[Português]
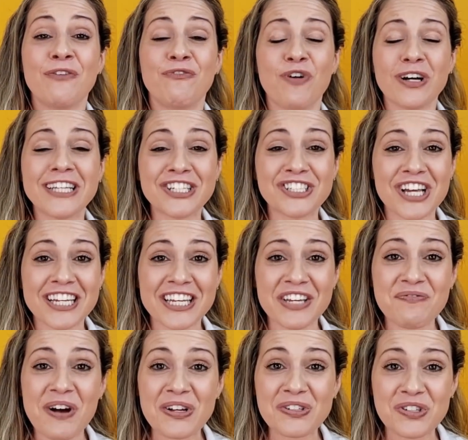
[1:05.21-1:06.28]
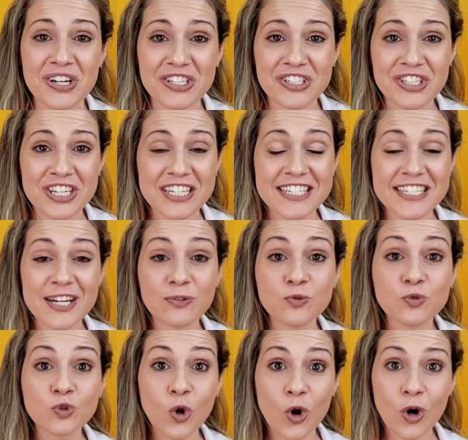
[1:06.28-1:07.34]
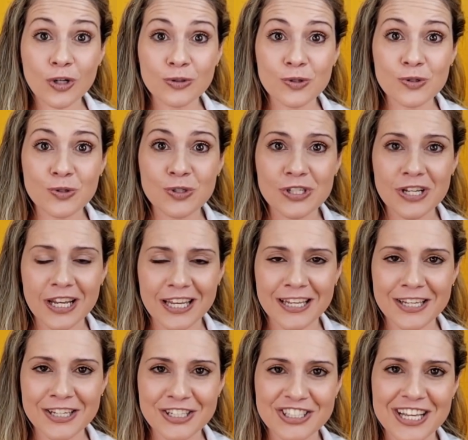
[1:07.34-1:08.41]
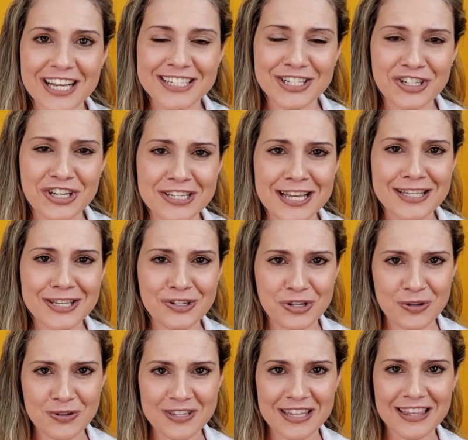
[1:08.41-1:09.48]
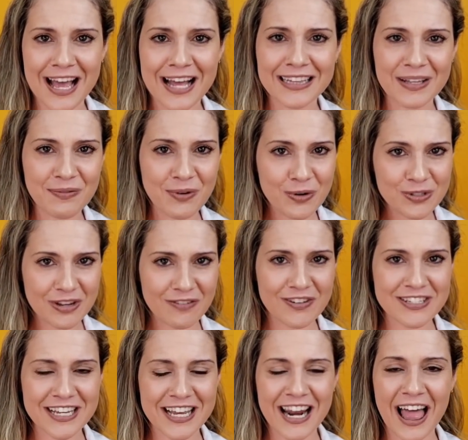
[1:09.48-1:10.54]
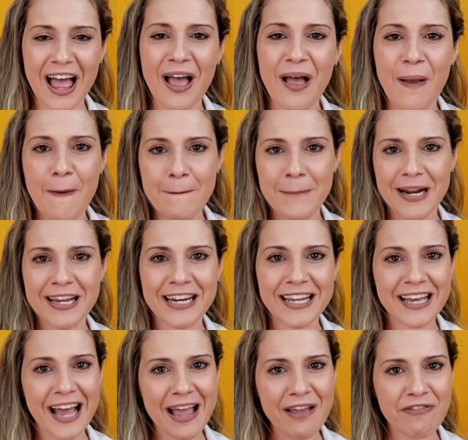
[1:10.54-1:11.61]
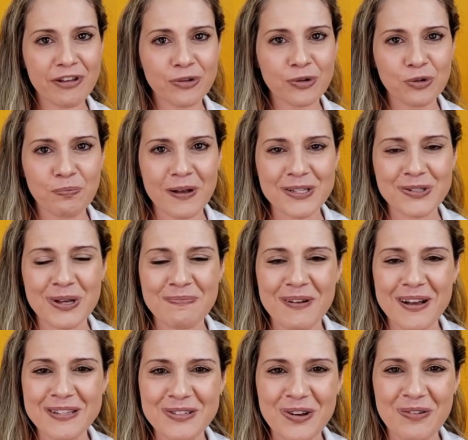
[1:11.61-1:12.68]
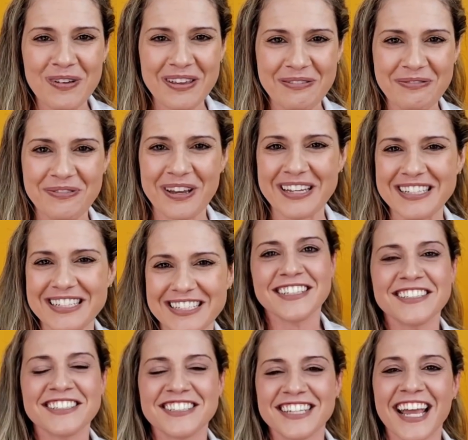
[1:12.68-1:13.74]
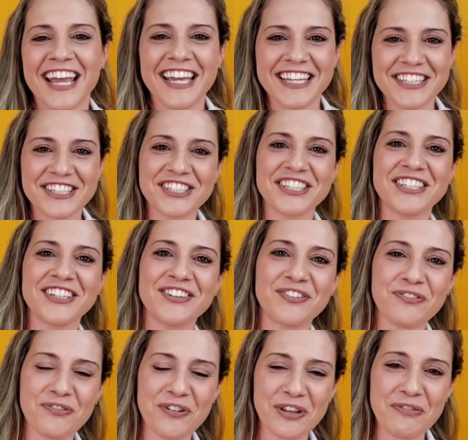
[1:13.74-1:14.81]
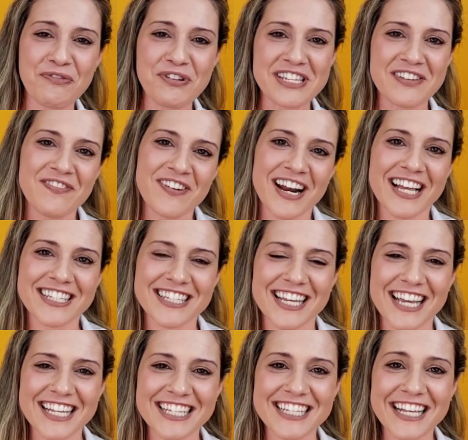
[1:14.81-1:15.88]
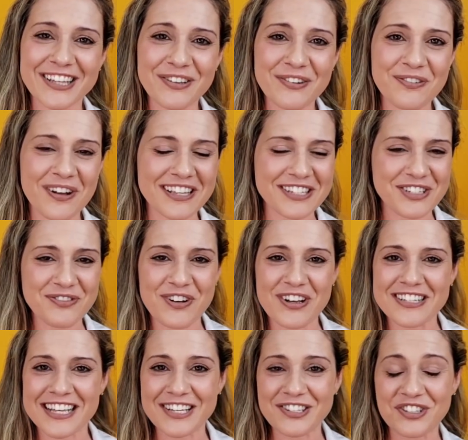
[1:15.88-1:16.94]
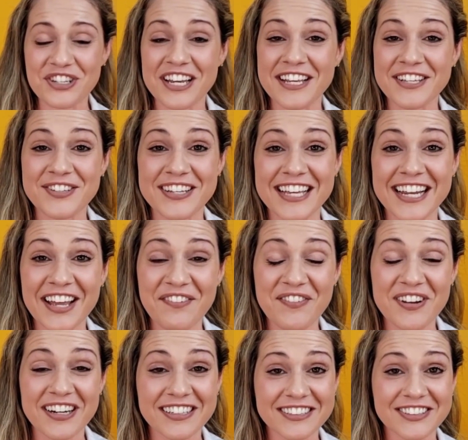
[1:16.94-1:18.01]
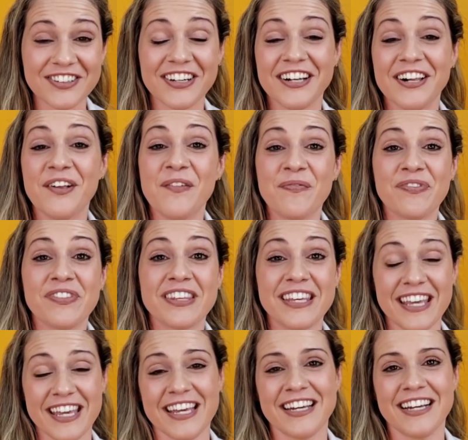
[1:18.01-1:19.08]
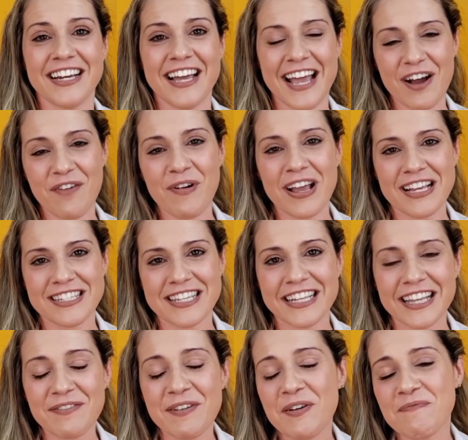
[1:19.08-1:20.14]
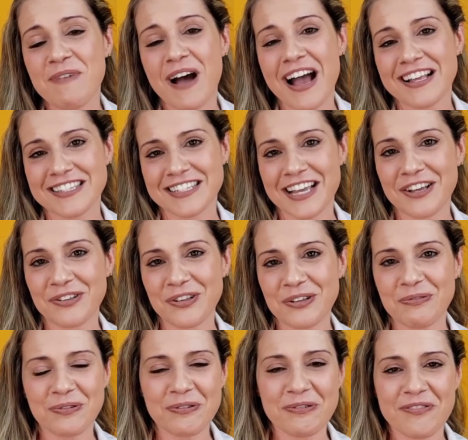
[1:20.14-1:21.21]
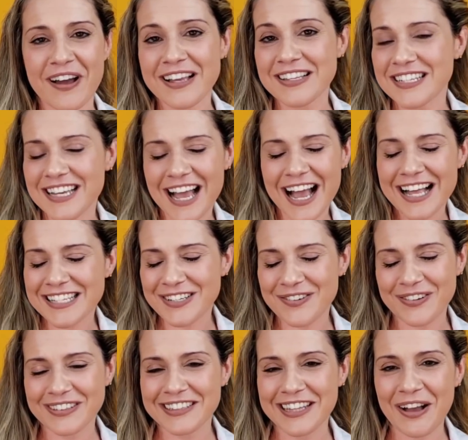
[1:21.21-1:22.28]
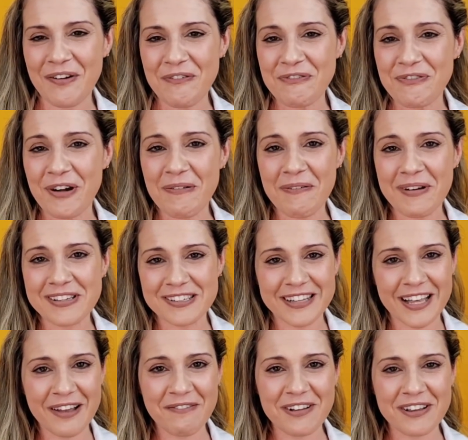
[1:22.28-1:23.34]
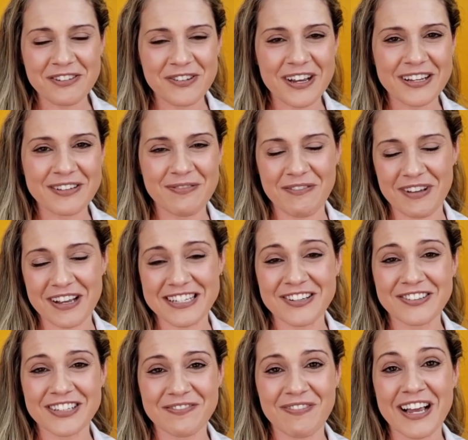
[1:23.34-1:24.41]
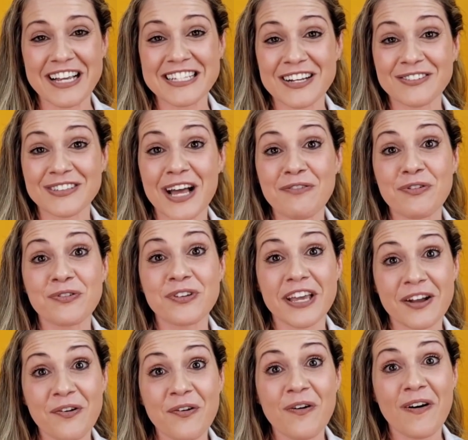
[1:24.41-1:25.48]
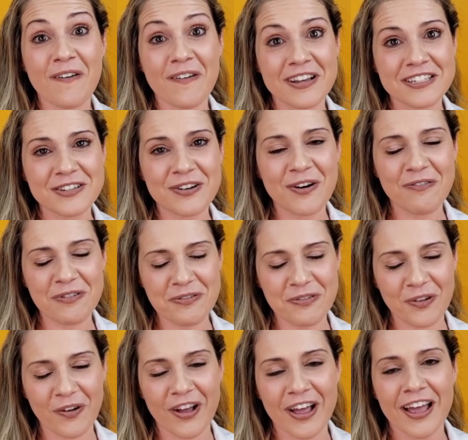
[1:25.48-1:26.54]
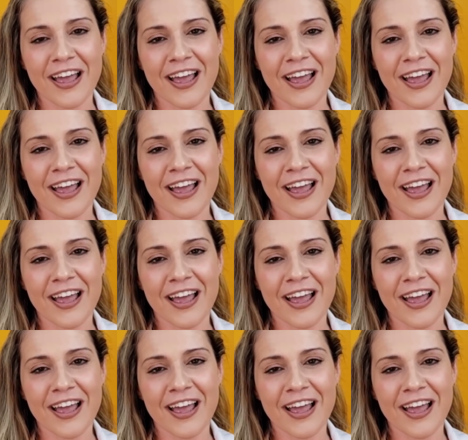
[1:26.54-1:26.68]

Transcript: Vou deixar aqui embaixo na descrição todos os links dessas receitas que eu citar, tá bom? Só você ir lá para clicar e ver todo o passo a passo como é que faz. Gente, quando eu fui separar essa receita, eu quase tive um acesso de riso aqui lembrando que é uma receita meio básica que todo mundo faz em casa quando tá com fome, mas eu tenho uma, uma versão mais saudável que é com arroz de couve-flor.